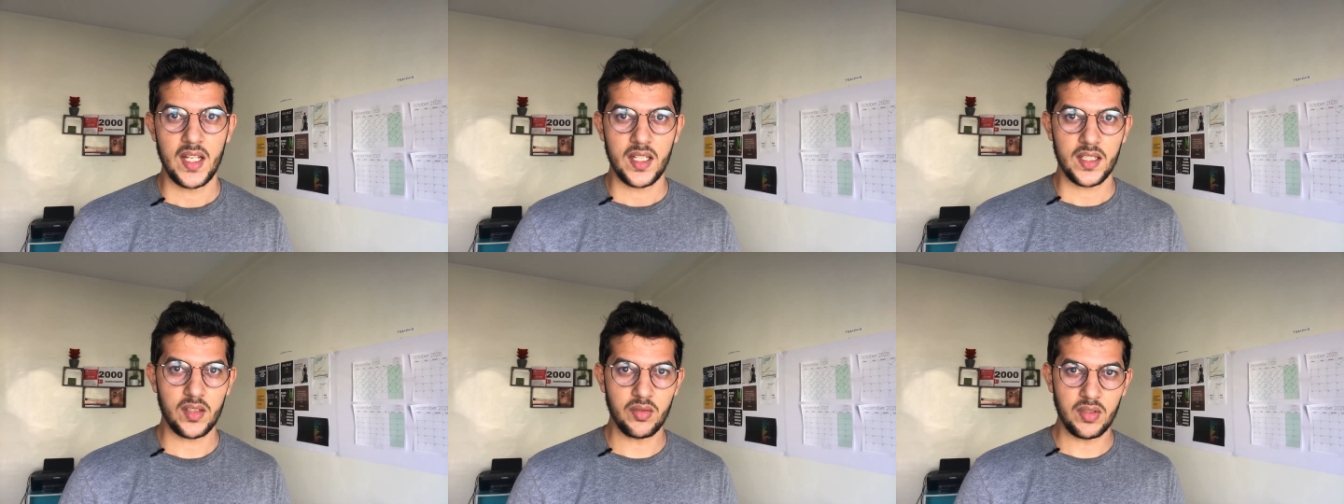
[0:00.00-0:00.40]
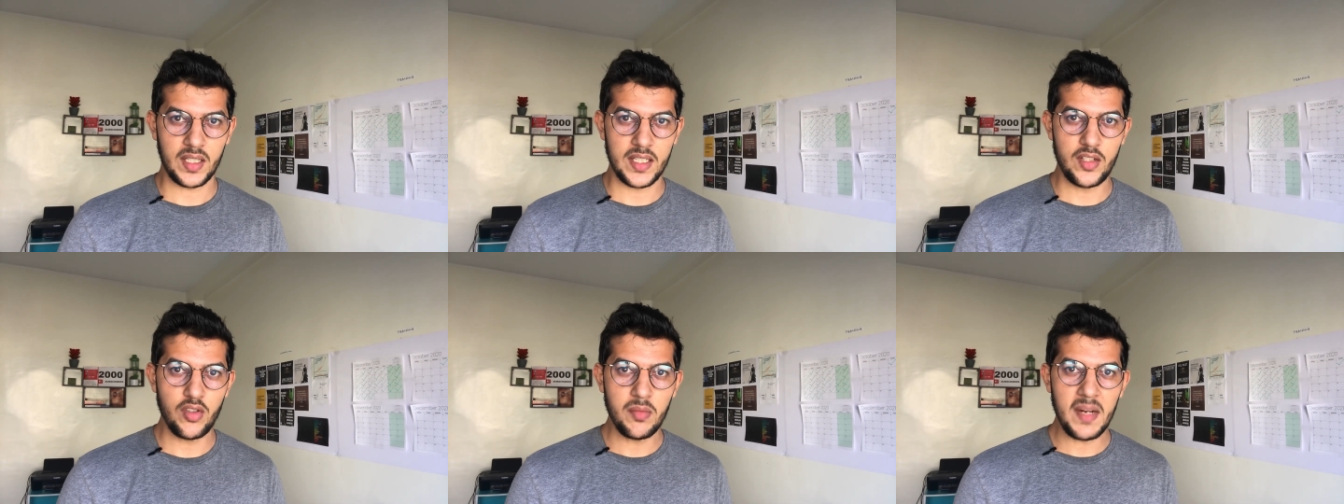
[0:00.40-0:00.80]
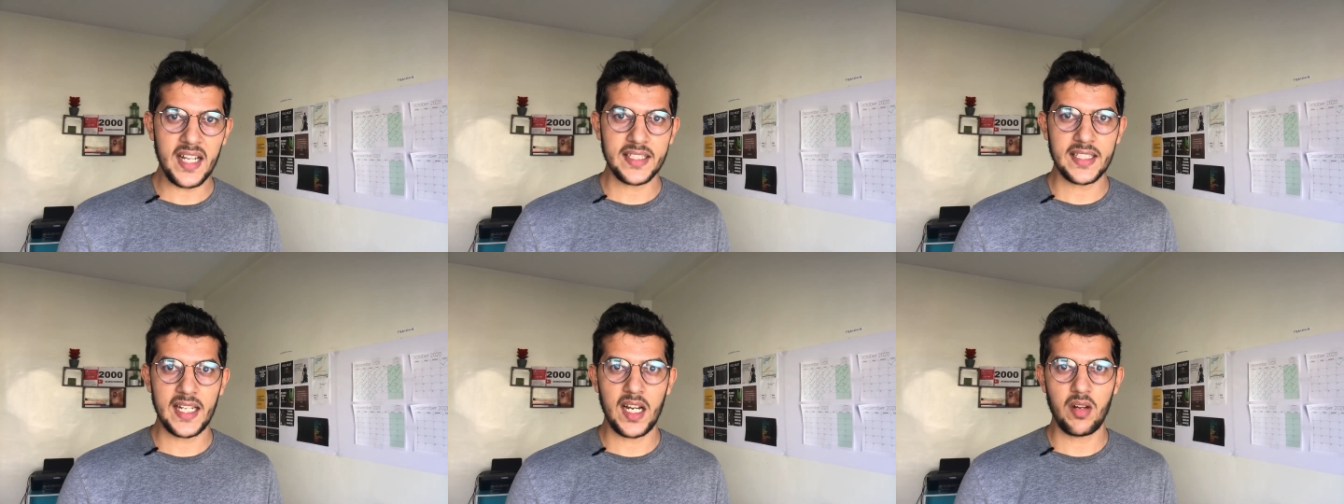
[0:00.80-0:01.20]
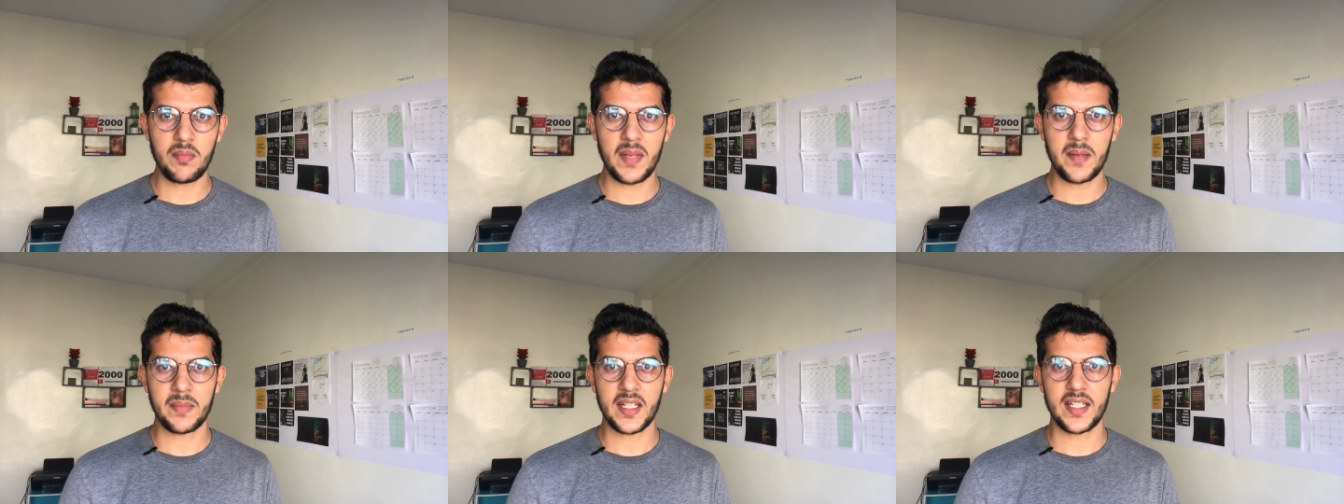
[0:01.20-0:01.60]
دونك اليوم غادي نحاول
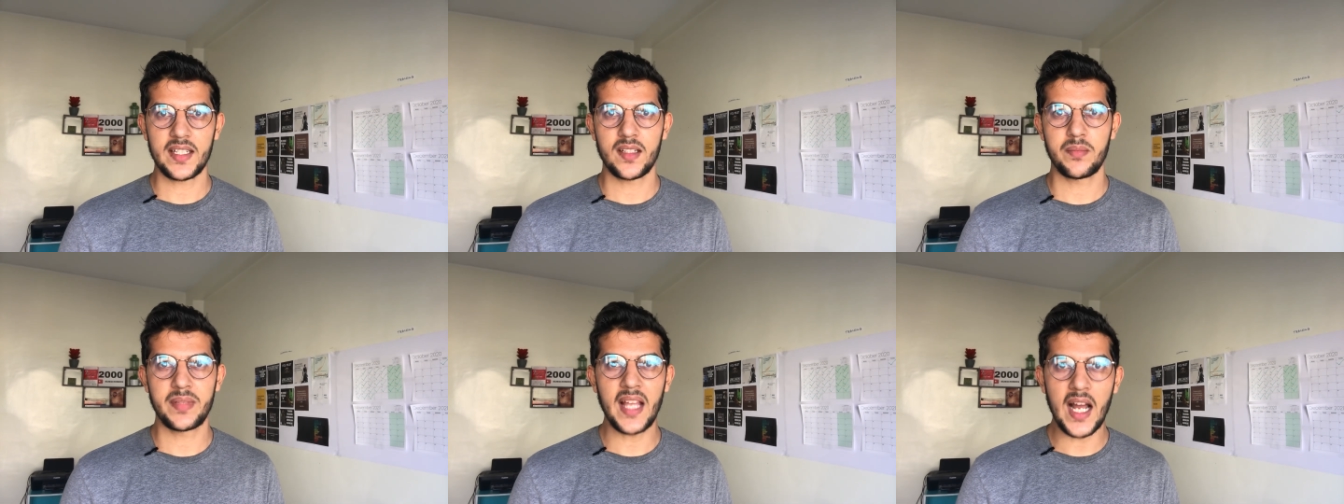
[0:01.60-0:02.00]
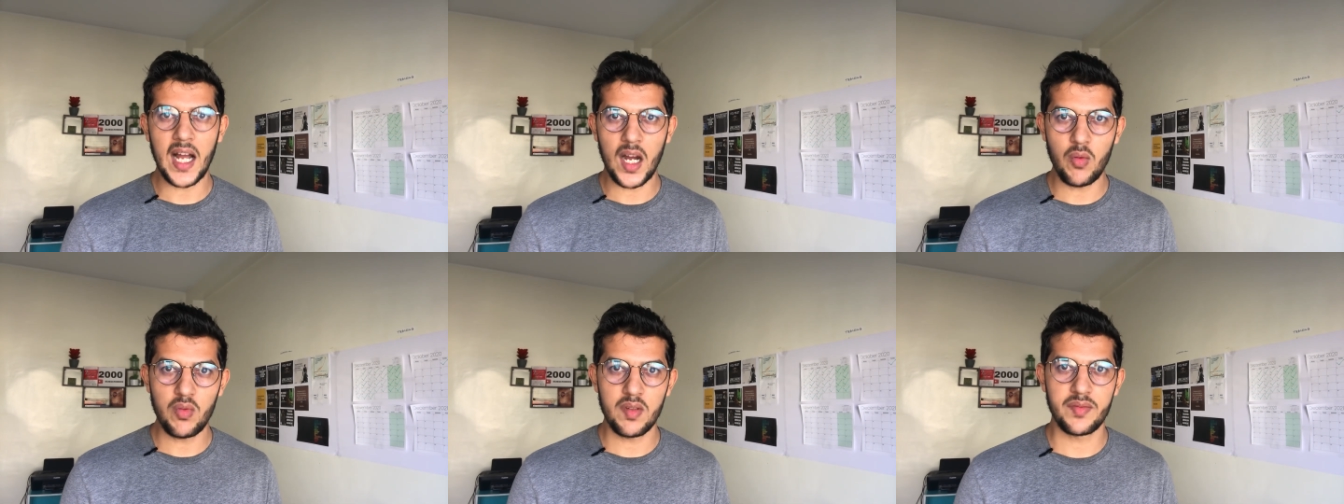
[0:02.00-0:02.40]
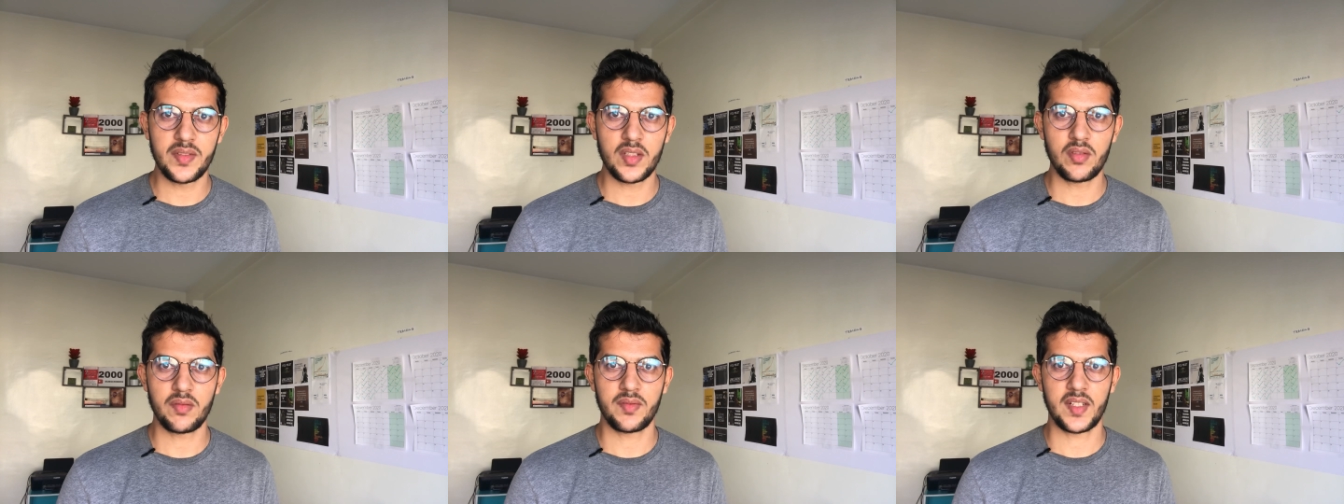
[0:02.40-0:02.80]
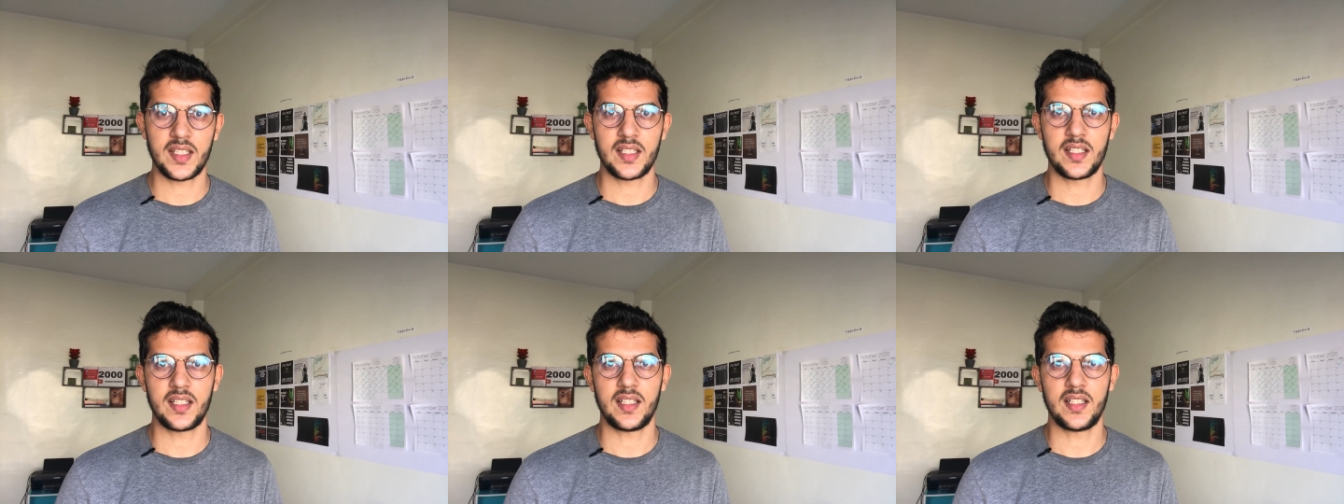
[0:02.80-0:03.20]
ما امكن نبدا اول فيديو في
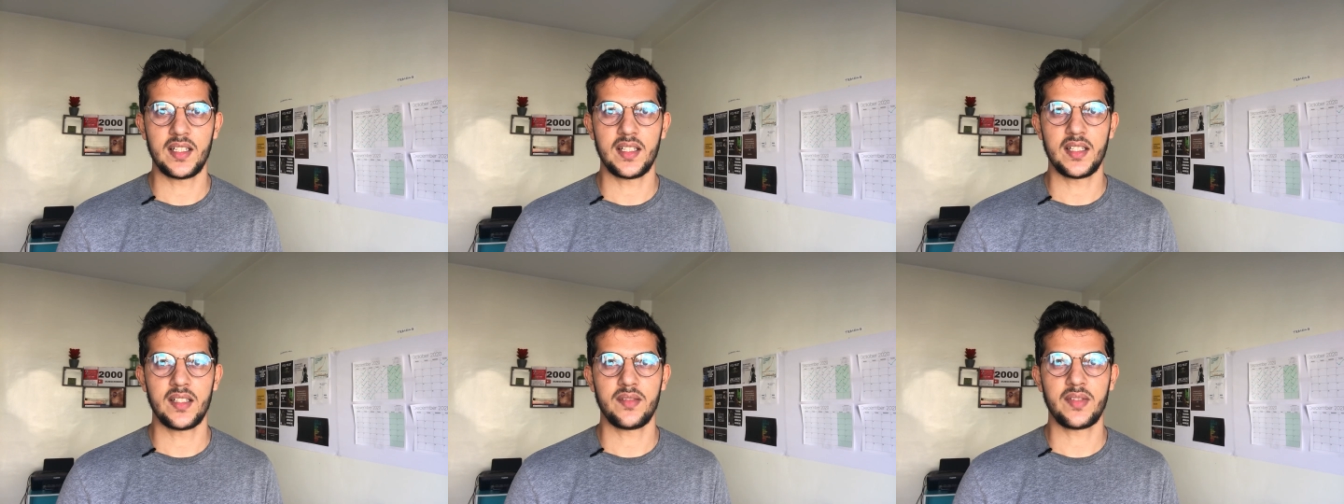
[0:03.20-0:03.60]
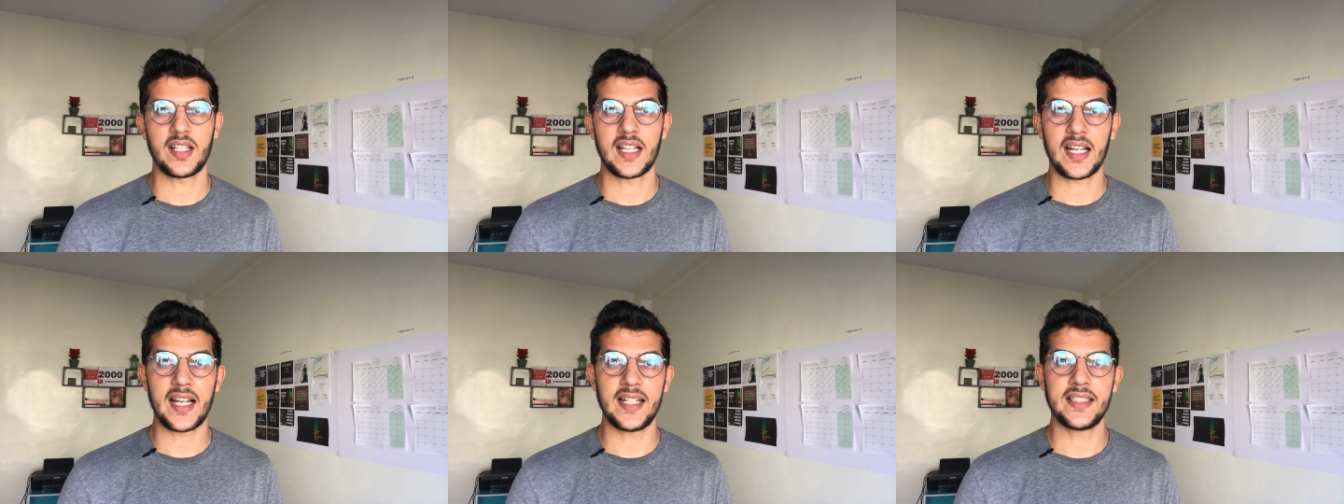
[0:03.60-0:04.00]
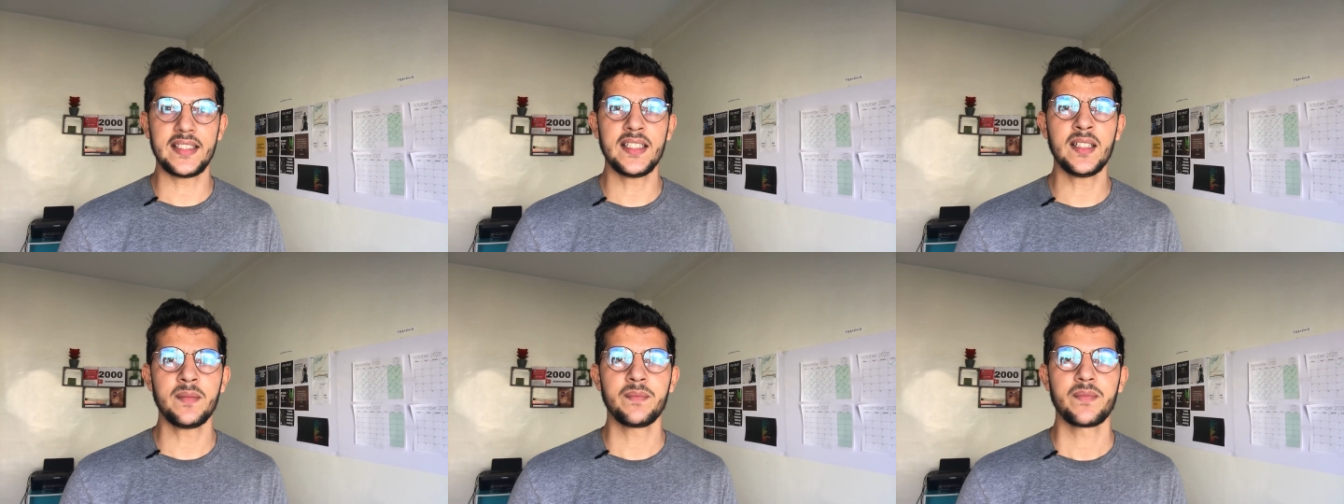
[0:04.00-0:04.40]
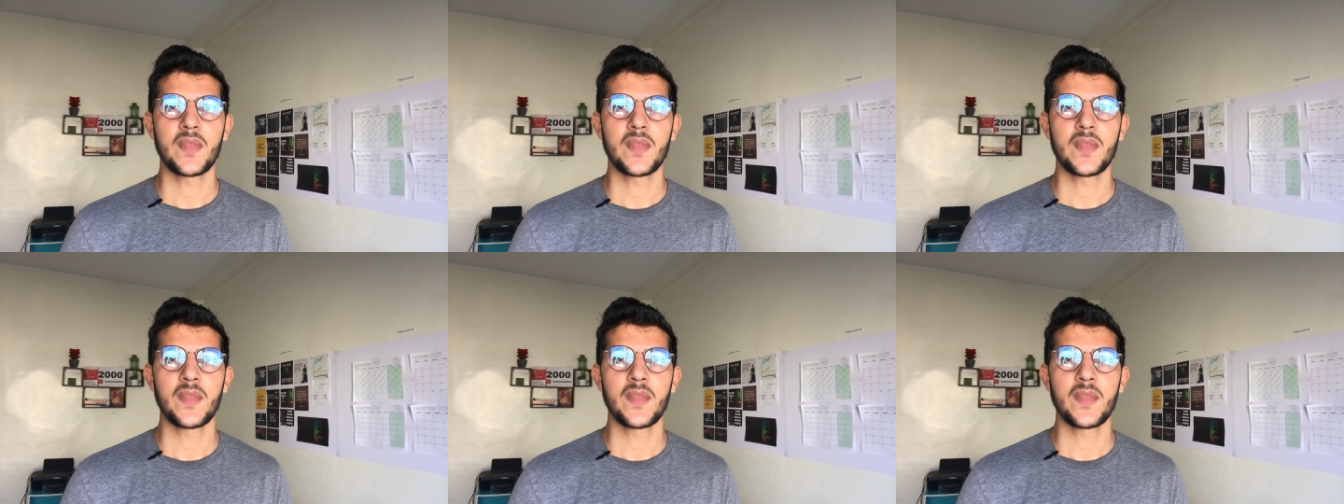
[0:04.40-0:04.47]
هاد في هاد القضيه